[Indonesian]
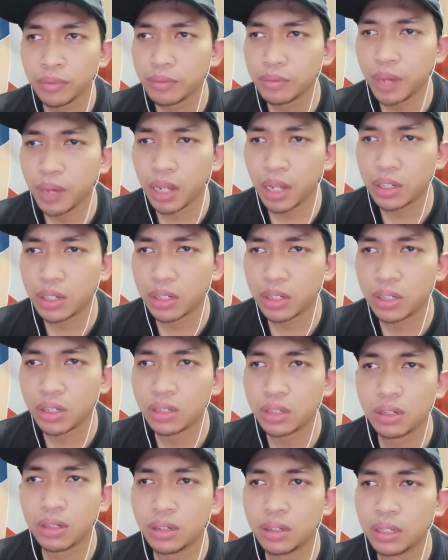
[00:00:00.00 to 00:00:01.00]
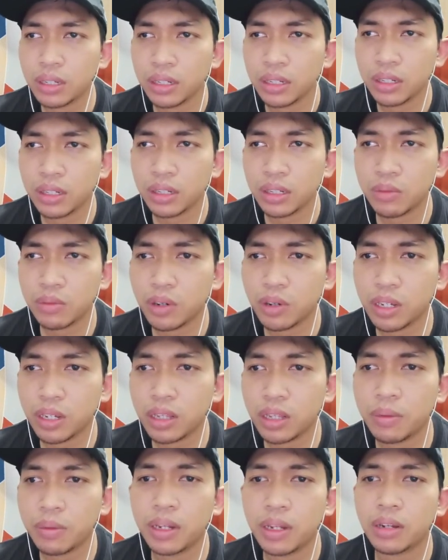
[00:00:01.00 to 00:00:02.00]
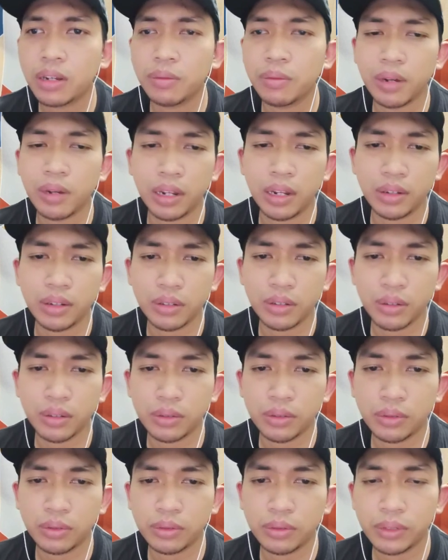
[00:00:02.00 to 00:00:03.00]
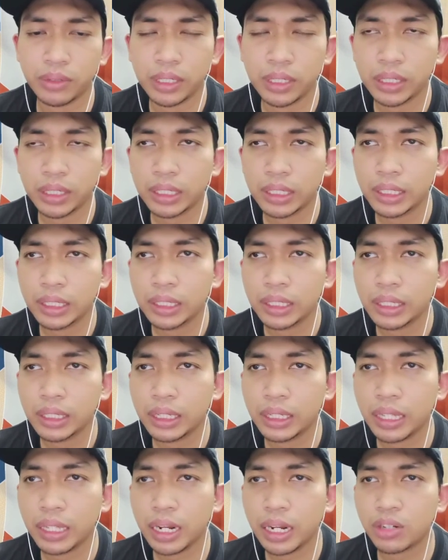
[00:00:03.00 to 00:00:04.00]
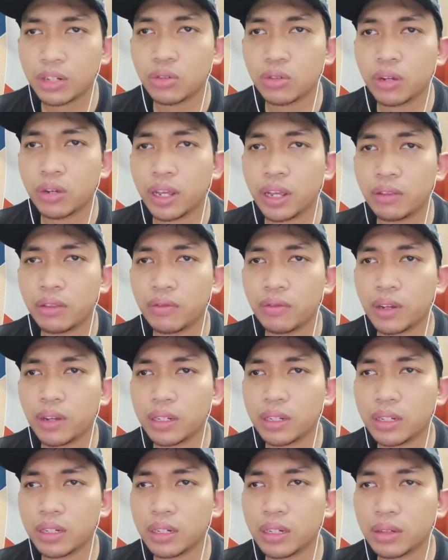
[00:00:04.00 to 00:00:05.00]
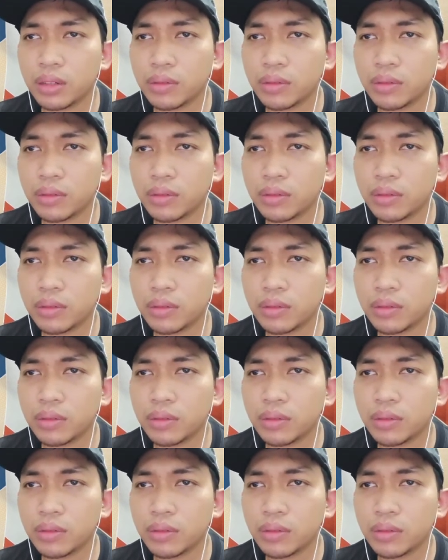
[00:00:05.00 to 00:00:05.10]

passes semuanya kita banyak menang so kita langsung advance ya